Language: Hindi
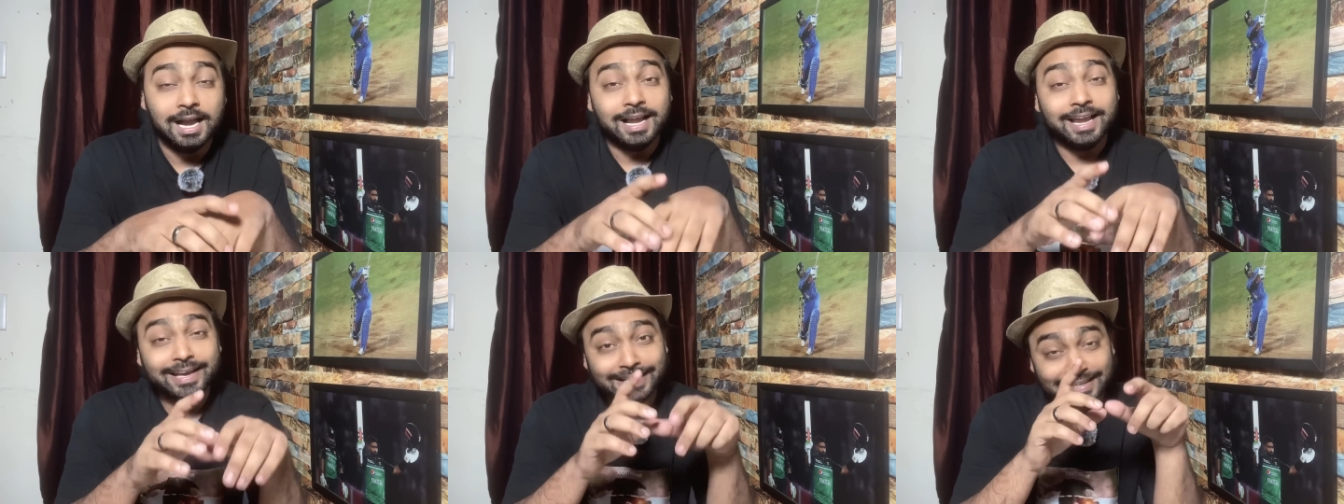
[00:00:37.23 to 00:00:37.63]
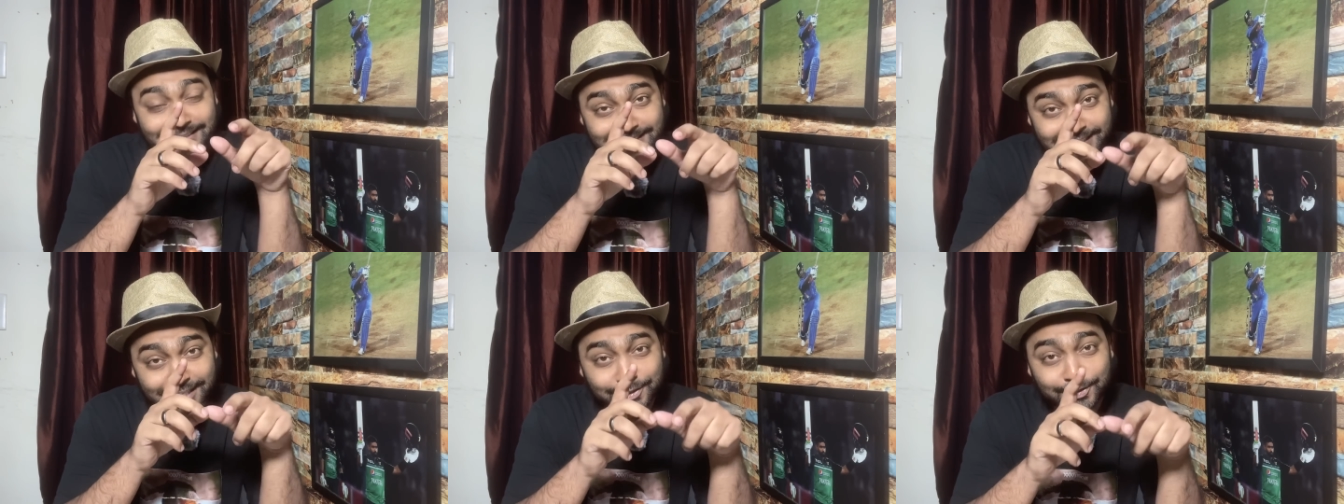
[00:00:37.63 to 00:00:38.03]
लेकिन
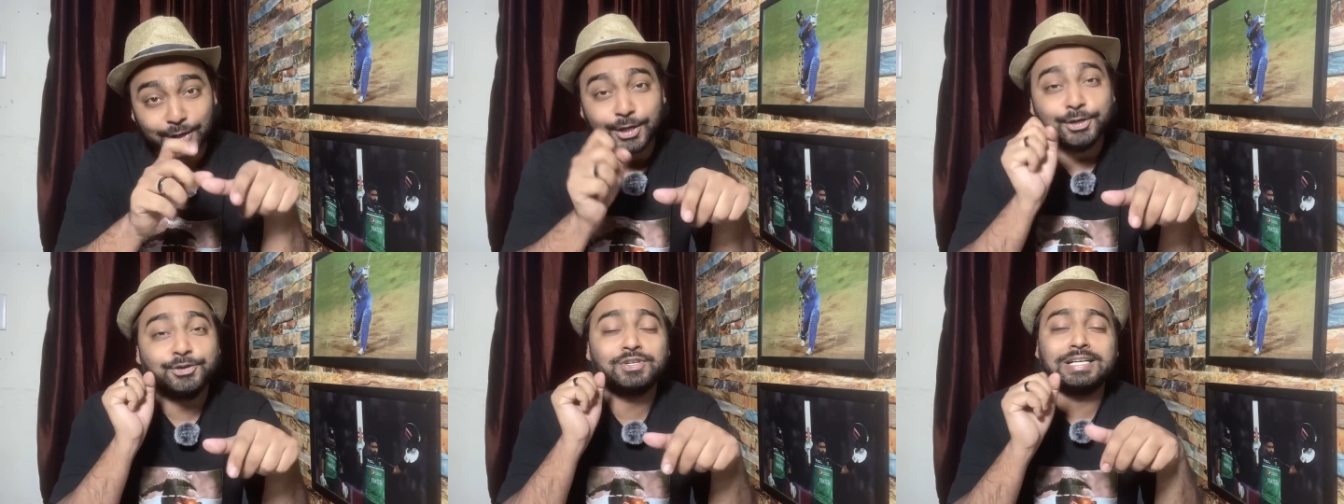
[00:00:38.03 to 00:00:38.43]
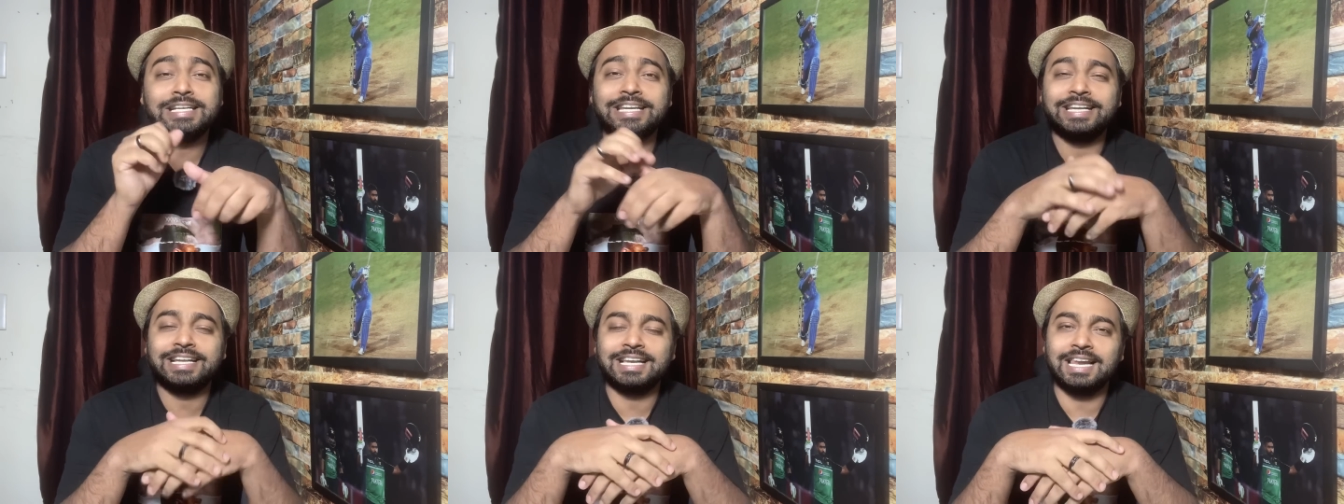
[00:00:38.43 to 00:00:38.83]
इससे सॉल्यूशन
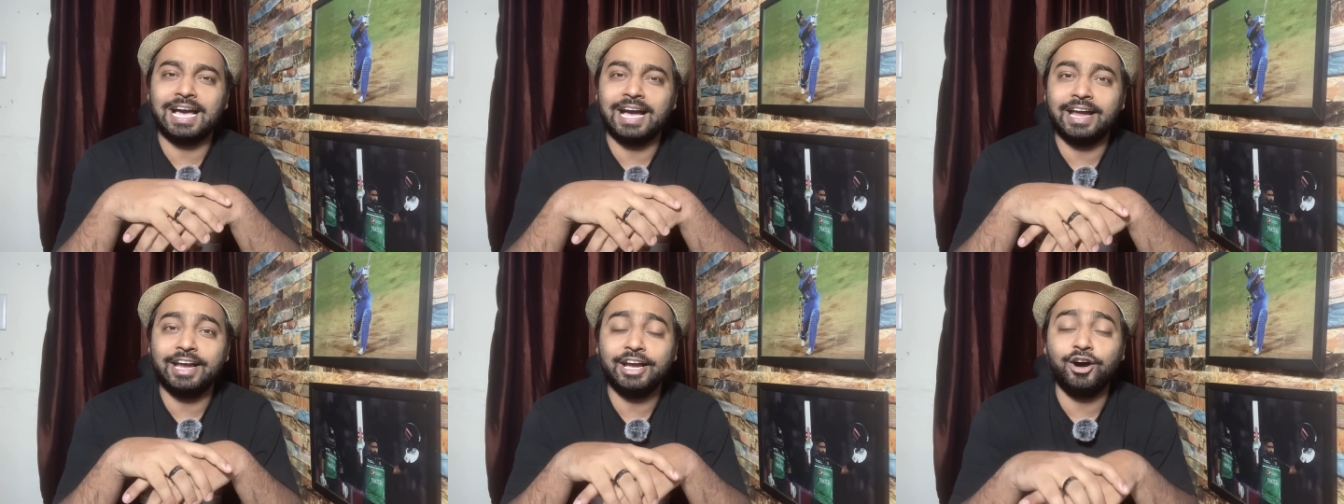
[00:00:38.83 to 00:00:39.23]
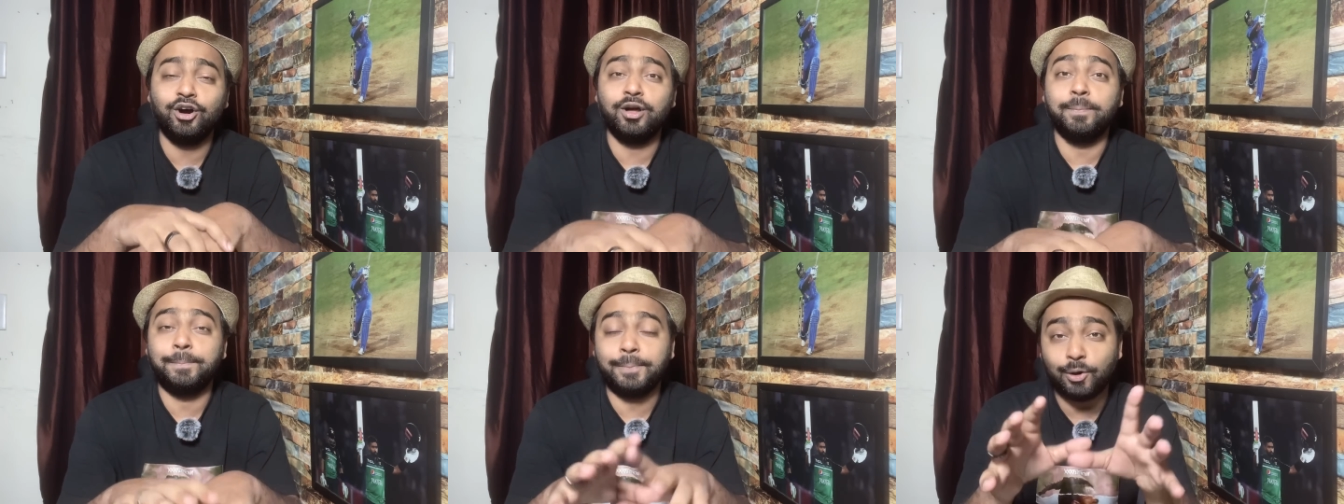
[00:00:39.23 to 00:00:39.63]
निकला है और